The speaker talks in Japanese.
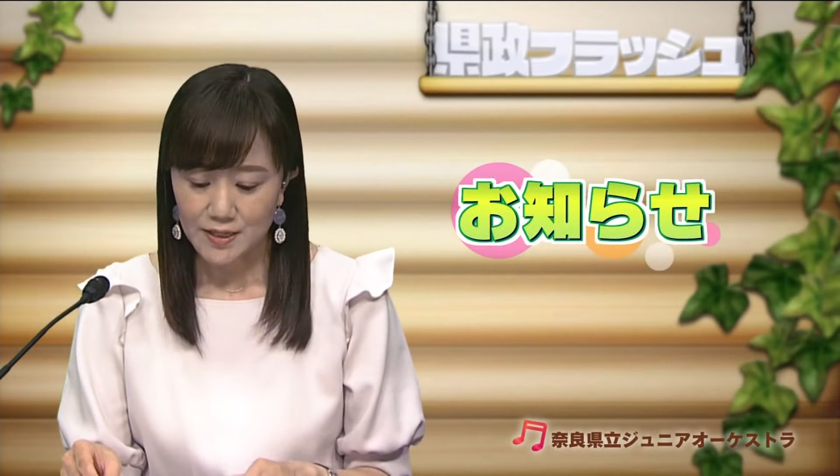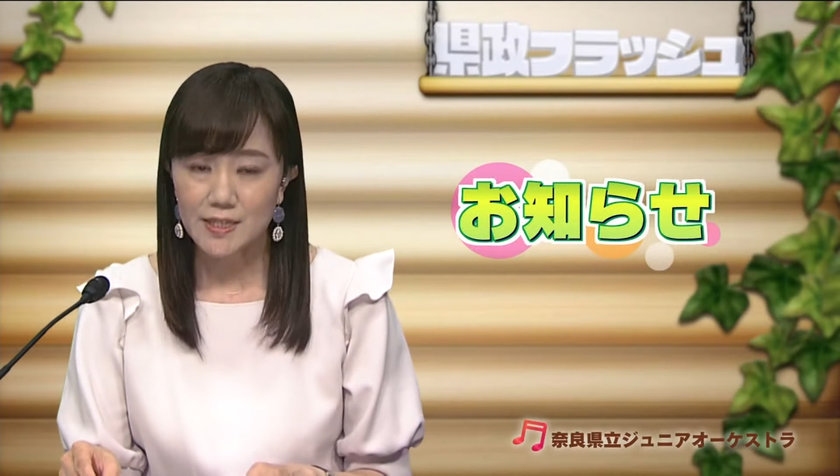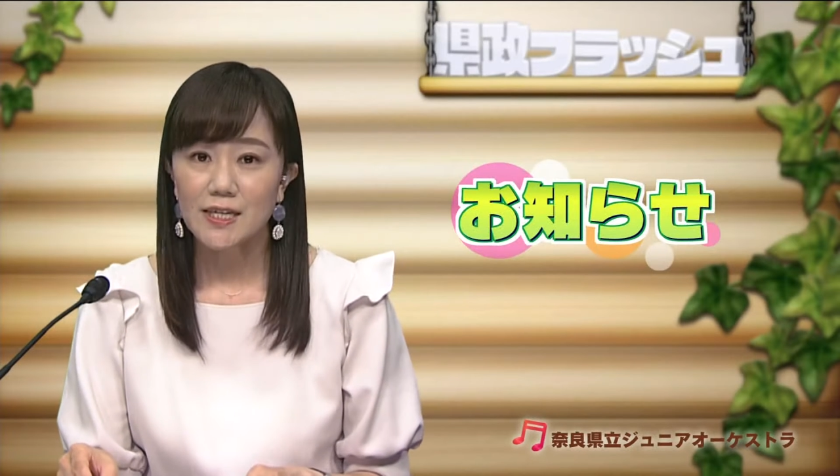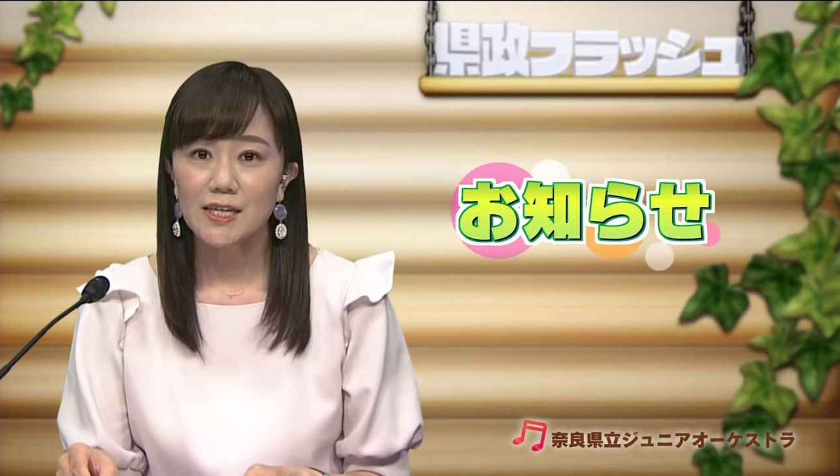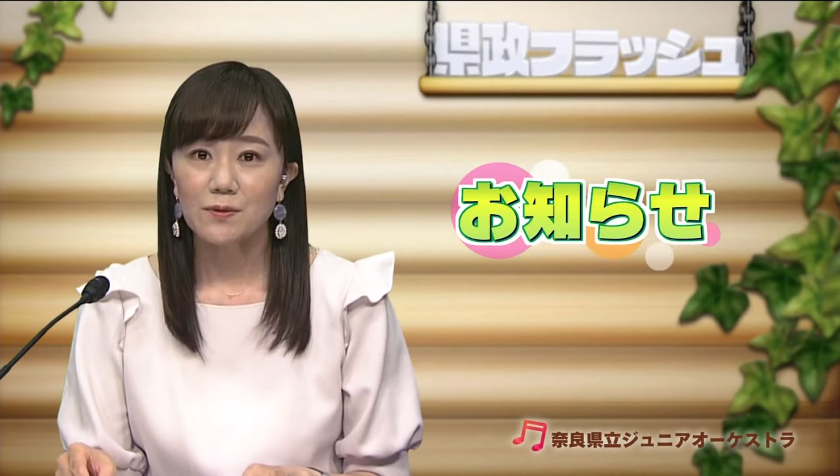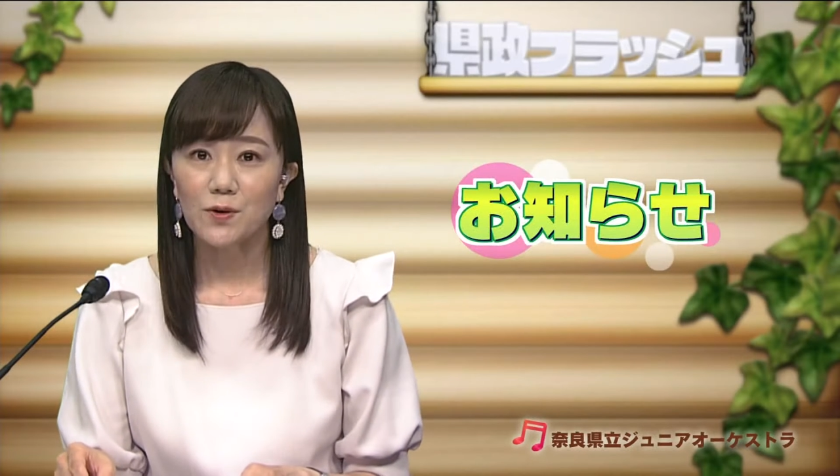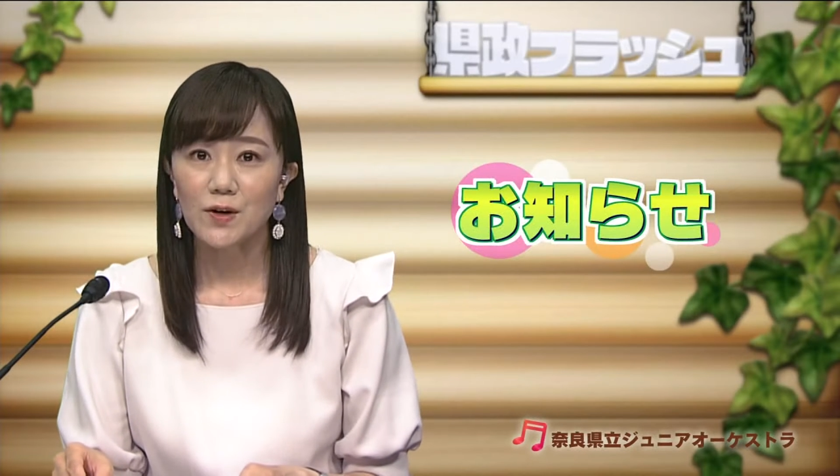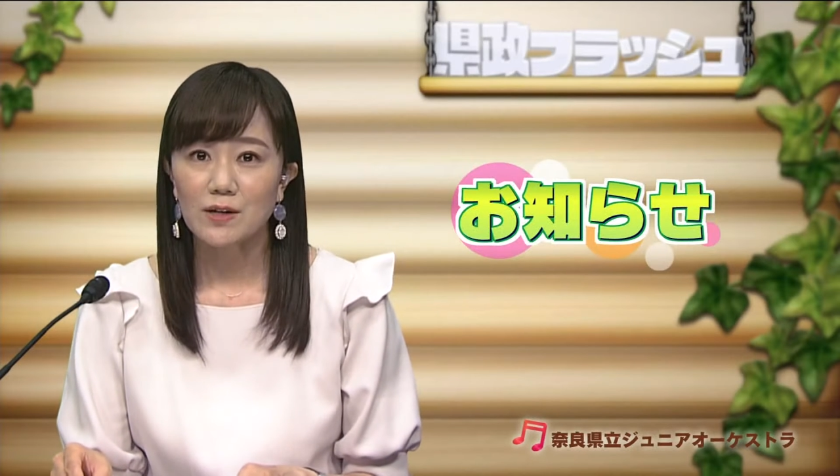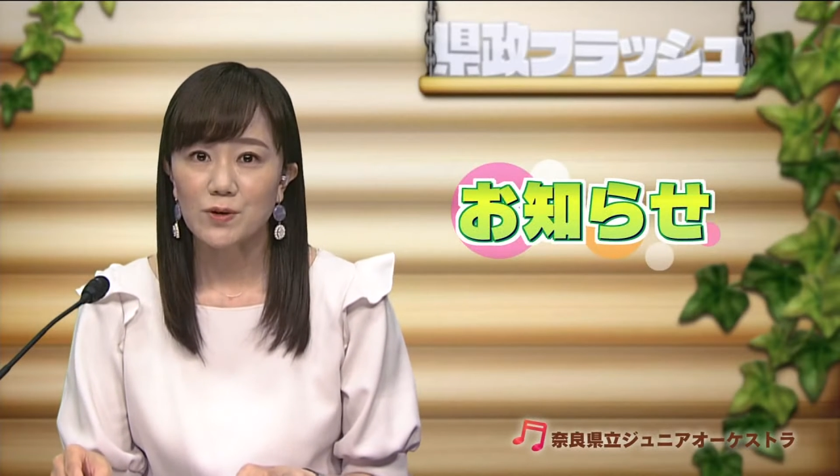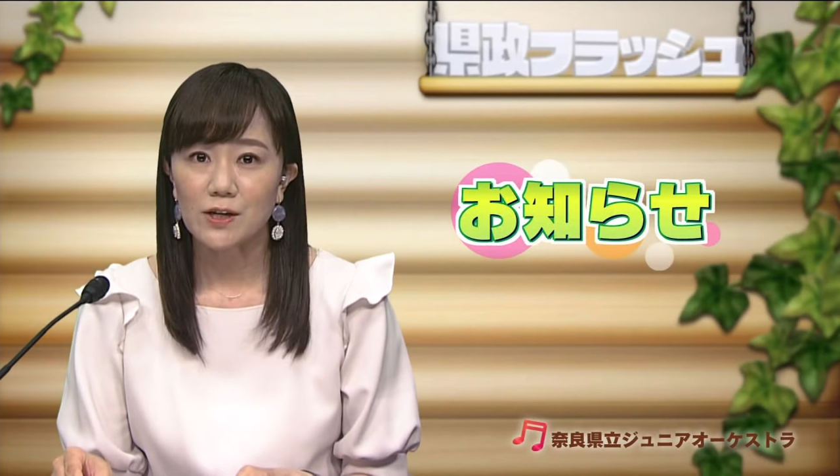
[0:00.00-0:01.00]
地域
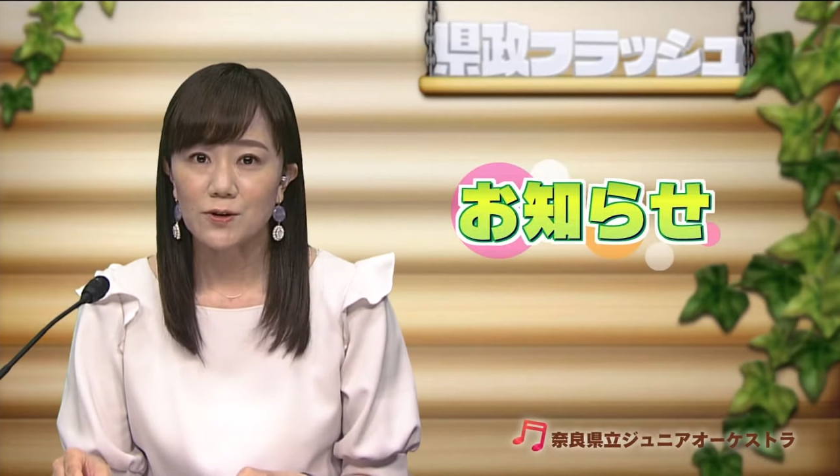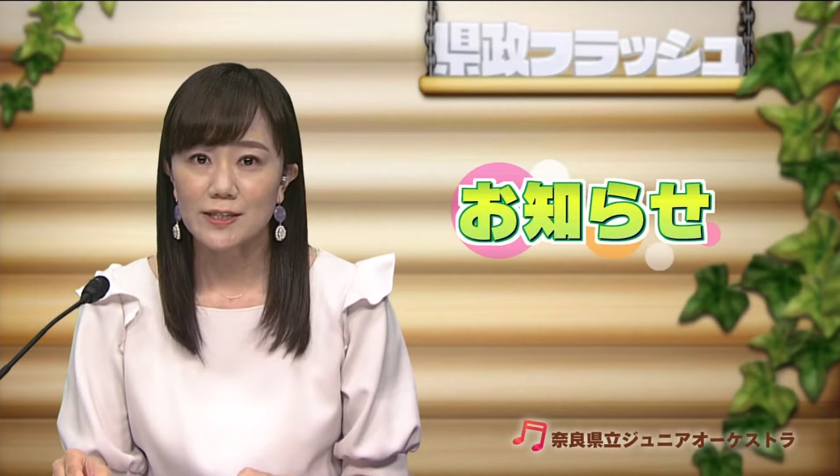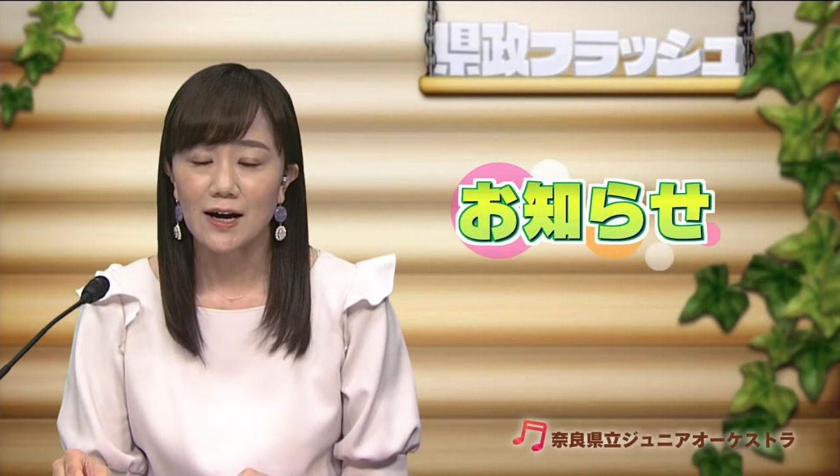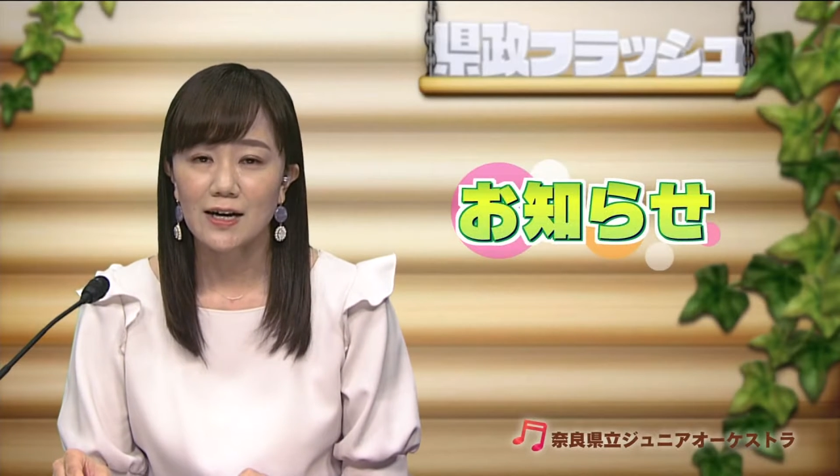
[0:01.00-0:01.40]
フォーラムへの参